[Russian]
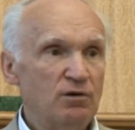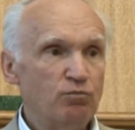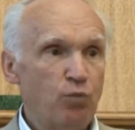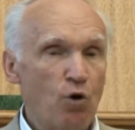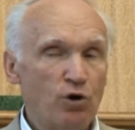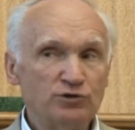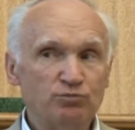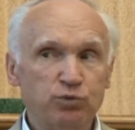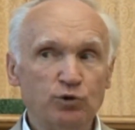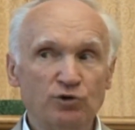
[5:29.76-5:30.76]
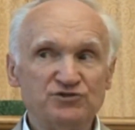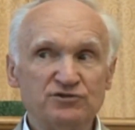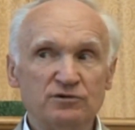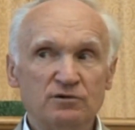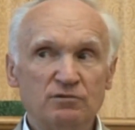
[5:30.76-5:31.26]
Похоть
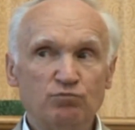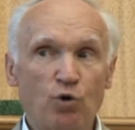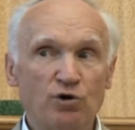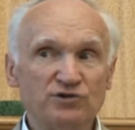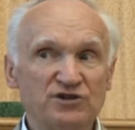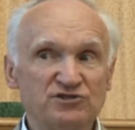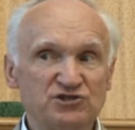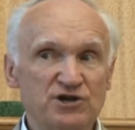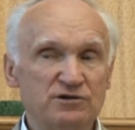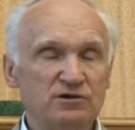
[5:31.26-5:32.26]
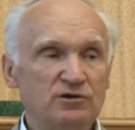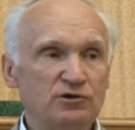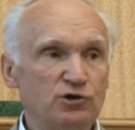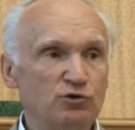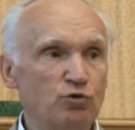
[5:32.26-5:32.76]
плоти, похоть очей
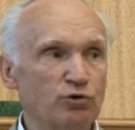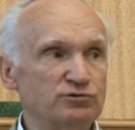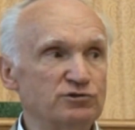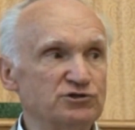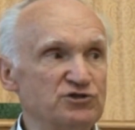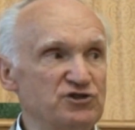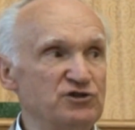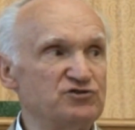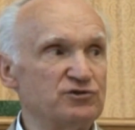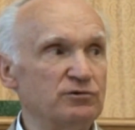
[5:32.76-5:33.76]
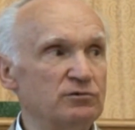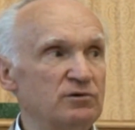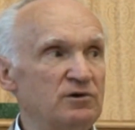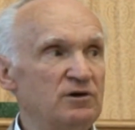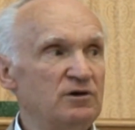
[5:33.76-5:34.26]
и гордость житейскую.
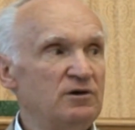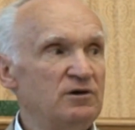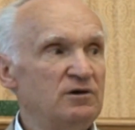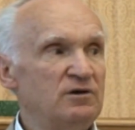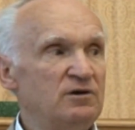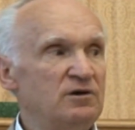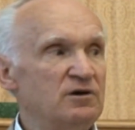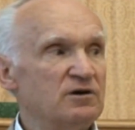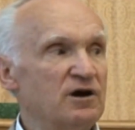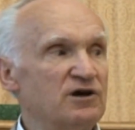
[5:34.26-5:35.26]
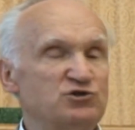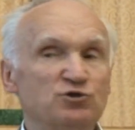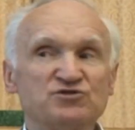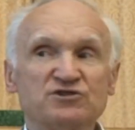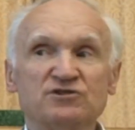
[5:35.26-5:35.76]
Как о чем
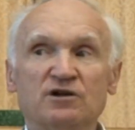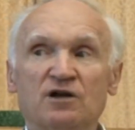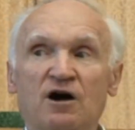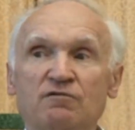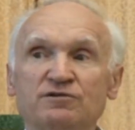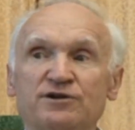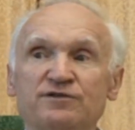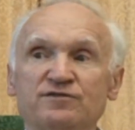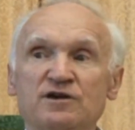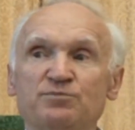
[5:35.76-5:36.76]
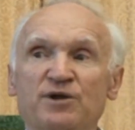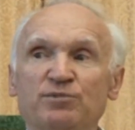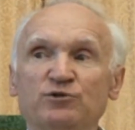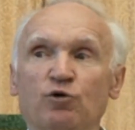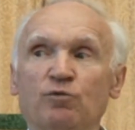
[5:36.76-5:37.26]
сказал Ава Дорофей
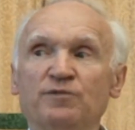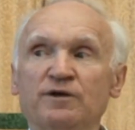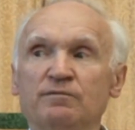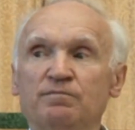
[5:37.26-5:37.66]
преподобный,